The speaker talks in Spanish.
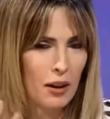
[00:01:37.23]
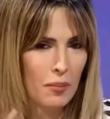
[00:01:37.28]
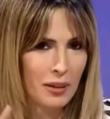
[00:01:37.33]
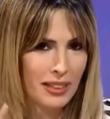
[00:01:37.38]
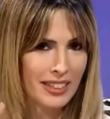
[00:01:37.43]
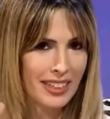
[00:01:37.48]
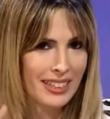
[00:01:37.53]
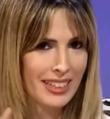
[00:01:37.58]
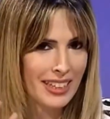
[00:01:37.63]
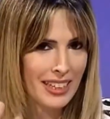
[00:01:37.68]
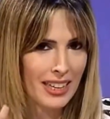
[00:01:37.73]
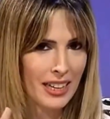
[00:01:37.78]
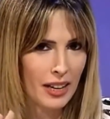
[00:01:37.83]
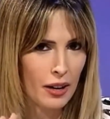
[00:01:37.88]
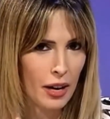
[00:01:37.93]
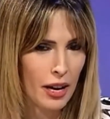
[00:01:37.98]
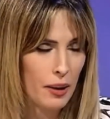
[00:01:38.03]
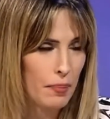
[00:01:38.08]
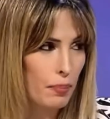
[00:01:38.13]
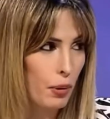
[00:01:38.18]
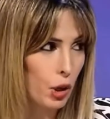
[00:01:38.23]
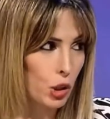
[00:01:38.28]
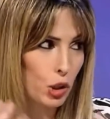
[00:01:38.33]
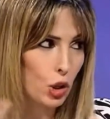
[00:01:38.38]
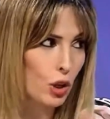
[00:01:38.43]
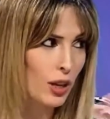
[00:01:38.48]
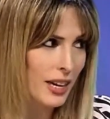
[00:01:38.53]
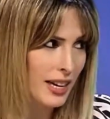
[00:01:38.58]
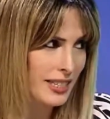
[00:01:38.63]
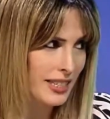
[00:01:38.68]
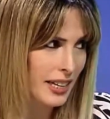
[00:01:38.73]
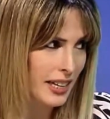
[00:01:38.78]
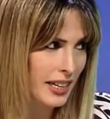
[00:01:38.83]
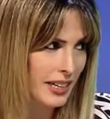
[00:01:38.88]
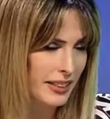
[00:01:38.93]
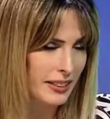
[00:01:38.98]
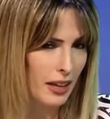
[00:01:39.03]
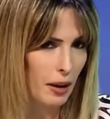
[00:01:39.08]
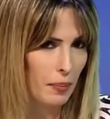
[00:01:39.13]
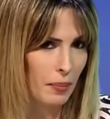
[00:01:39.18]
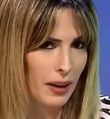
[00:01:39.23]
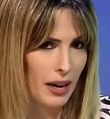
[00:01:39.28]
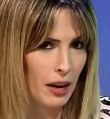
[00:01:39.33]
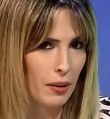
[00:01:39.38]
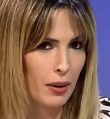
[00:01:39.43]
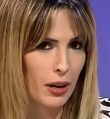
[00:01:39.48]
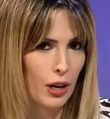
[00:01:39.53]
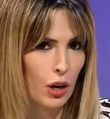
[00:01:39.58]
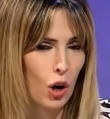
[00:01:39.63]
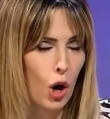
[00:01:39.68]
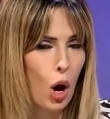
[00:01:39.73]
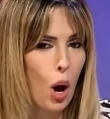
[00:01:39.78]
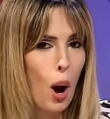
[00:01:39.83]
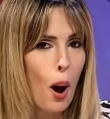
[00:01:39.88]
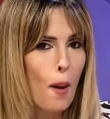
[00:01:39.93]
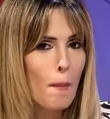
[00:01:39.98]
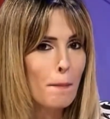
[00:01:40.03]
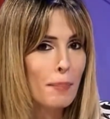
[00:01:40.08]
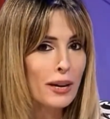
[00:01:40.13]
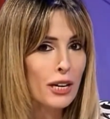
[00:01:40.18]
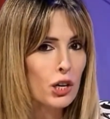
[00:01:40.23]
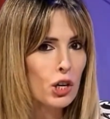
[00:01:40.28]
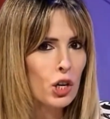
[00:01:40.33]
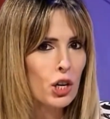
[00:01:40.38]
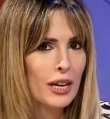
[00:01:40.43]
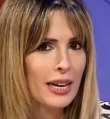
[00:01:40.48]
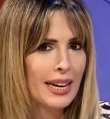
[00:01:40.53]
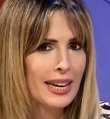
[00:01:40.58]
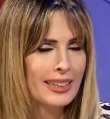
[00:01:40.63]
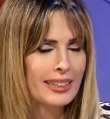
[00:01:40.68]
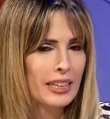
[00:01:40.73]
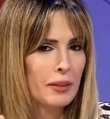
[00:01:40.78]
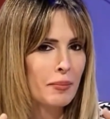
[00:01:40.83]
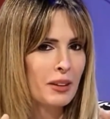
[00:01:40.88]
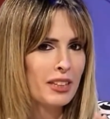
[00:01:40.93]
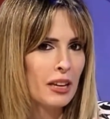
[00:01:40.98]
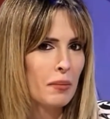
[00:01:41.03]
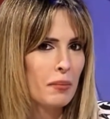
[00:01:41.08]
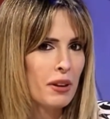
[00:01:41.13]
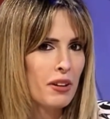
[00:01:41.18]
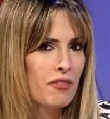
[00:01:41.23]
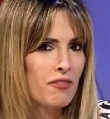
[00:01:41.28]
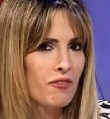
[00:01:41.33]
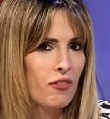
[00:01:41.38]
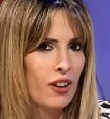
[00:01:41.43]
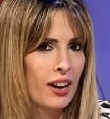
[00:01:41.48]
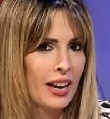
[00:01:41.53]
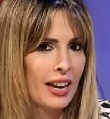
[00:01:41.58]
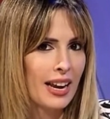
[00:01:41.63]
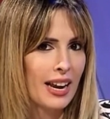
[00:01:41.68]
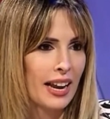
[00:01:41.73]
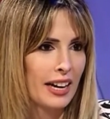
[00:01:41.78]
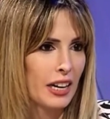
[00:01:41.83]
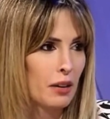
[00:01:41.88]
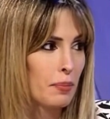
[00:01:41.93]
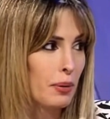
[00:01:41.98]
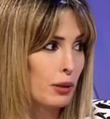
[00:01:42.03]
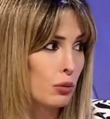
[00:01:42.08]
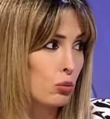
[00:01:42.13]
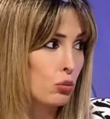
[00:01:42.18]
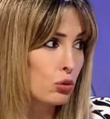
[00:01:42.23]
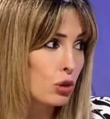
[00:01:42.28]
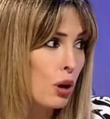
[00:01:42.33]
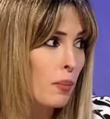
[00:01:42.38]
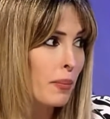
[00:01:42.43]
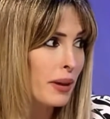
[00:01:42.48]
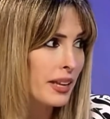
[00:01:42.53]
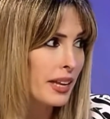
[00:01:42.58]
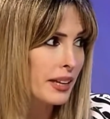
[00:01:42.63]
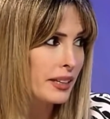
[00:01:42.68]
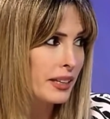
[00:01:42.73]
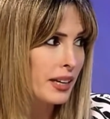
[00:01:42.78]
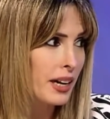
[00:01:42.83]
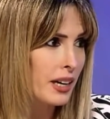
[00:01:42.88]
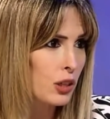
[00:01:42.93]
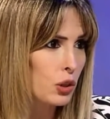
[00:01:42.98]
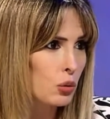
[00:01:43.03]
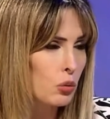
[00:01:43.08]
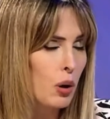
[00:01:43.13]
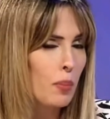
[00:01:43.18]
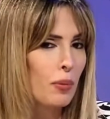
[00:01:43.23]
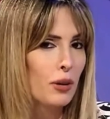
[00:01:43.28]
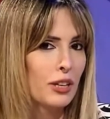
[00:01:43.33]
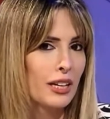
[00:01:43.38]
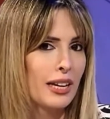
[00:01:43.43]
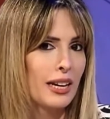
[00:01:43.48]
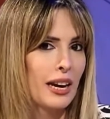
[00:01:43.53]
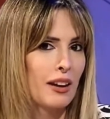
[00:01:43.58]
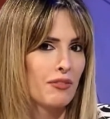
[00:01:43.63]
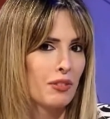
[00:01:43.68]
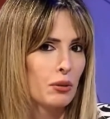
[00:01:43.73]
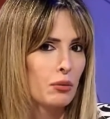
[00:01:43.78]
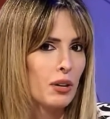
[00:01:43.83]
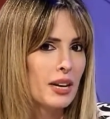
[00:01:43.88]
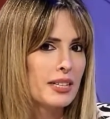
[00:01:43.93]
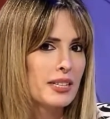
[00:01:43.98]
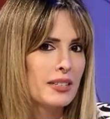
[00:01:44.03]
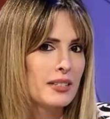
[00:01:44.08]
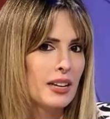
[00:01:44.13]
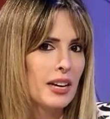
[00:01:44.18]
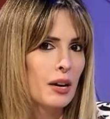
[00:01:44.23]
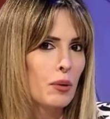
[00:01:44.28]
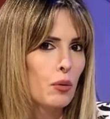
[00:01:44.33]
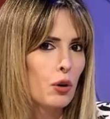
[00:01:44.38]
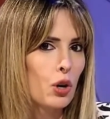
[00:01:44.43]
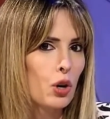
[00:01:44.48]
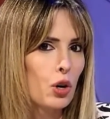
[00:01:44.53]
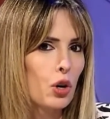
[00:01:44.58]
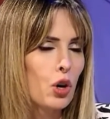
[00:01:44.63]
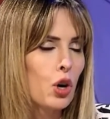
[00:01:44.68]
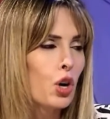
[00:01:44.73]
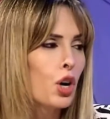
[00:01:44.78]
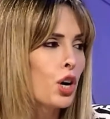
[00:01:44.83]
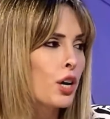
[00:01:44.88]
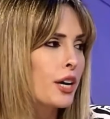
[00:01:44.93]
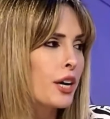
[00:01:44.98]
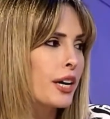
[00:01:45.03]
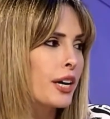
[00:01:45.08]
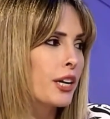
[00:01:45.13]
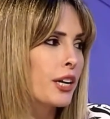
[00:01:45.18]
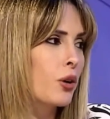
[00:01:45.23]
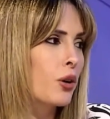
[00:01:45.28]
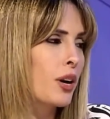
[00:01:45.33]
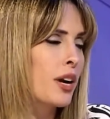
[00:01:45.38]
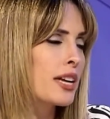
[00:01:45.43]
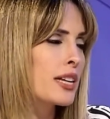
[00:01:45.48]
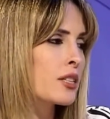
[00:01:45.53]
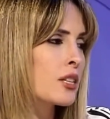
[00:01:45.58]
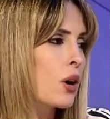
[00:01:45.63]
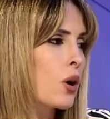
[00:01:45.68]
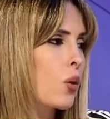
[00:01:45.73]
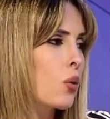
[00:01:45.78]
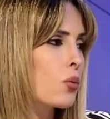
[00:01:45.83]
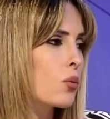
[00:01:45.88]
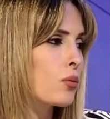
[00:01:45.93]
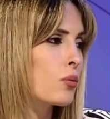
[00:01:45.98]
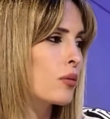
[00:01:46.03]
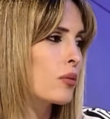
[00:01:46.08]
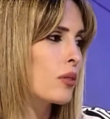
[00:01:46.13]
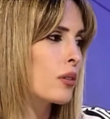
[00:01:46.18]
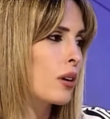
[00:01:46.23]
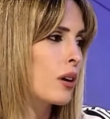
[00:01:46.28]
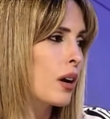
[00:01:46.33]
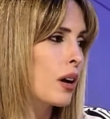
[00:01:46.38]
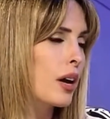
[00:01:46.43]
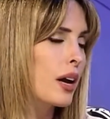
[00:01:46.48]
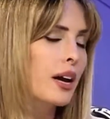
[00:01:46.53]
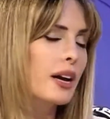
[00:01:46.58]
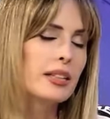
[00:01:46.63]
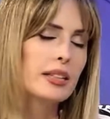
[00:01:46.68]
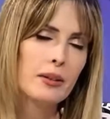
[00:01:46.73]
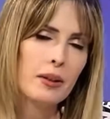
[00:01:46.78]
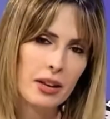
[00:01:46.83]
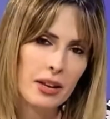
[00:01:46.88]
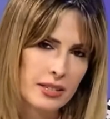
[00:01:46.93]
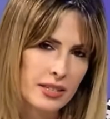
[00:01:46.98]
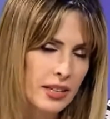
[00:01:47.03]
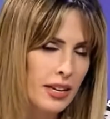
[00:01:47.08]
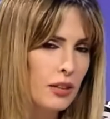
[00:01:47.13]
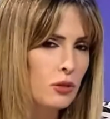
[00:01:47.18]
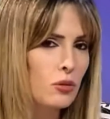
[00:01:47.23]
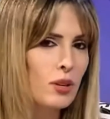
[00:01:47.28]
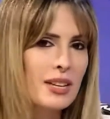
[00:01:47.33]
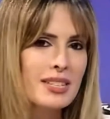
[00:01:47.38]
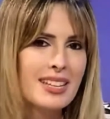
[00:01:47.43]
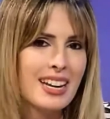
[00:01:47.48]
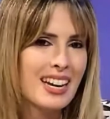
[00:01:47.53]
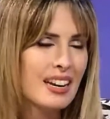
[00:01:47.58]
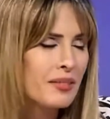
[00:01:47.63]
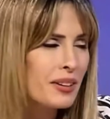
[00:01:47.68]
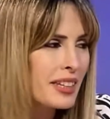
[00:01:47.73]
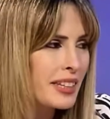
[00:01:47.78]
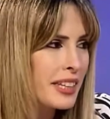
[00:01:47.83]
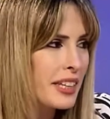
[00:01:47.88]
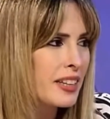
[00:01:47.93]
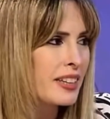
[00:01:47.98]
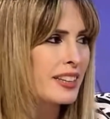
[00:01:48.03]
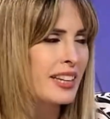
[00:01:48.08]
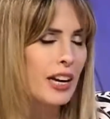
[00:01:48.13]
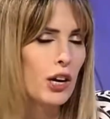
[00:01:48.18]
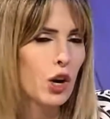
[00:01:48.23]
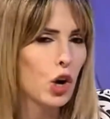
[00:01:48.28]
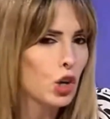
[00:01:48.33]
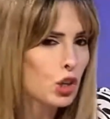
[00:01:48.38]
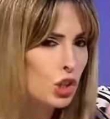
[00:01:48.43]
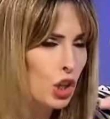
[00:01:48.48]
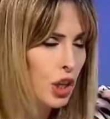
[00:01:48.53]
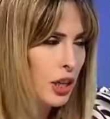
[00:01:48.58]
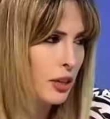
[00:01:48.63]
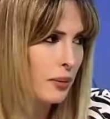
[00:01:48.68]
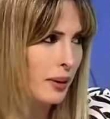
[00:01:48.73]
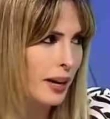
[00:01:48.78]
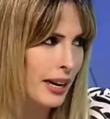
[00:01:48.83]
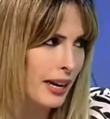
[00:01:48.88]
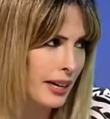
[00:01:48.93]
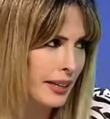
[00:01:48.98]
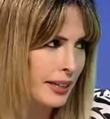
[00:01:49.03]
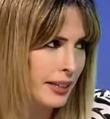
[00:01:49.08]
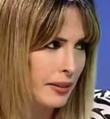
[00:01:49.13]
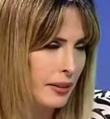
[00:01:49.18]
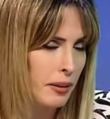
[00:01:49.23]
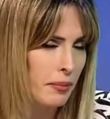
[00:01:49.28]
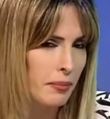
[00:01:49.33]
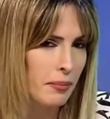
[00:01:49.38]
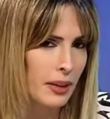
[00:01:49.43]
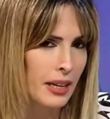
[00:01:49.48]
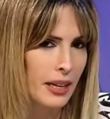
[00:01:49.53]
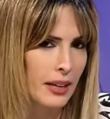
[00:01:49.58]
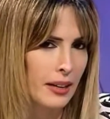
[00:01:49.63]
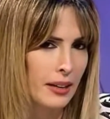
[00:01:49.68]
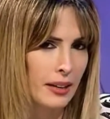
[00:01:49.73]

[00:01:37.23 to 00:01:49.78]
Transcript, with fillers: realmente tiene eh, por todas las aristas para verlo. Pero el tema también fue la repercusión mediática que tuvo porque la figura de Cecilia Boloco eh, no es... Es como Susana acá. Eh, te iba a decir, es una celebrity de otro nivel en,